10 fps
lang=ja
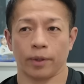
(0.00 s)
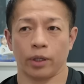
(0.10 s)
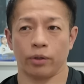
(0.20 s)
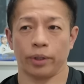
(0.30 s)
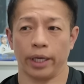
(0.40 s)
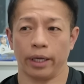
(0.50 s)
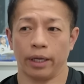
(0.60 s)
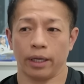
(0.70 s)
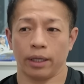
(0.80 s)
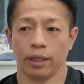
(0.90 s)
いうね
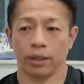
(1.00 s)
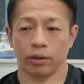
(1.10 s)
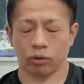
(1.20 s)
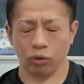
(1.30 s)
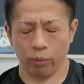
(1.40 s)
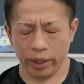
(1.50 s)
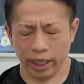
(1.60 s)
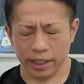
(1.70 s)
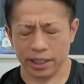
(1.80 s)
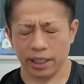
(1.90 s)

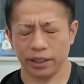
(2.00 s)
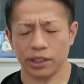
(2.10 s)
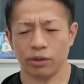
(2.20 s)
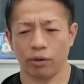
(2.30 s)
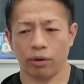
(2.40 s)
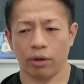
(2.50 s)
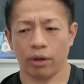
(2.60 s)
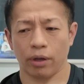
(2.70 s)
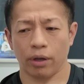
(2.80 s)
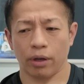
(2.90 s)
ドミナンスなんですよ
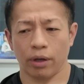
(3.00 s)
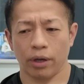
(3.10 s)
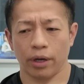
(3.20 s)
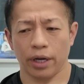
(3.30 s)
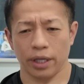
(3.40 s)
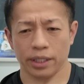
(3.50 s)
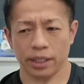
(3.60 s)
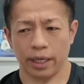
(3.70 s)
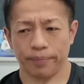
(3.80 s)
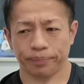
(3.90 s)
いいで
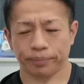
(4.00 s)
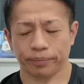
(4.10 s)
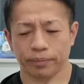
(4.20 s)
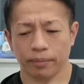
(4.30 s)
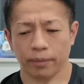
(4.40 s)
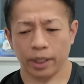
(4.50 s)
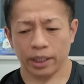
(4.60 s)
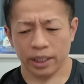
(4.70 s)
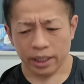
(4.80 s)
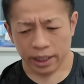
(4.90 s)
すか
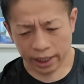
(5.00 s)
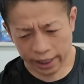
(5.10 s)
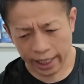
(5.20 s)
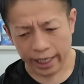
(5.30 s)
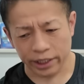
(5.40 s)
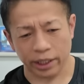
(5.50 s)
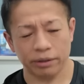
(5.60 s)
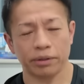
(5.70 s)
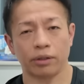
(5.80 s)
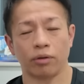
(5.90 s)
支配して
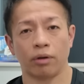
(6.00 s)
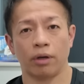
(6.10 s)
るんだと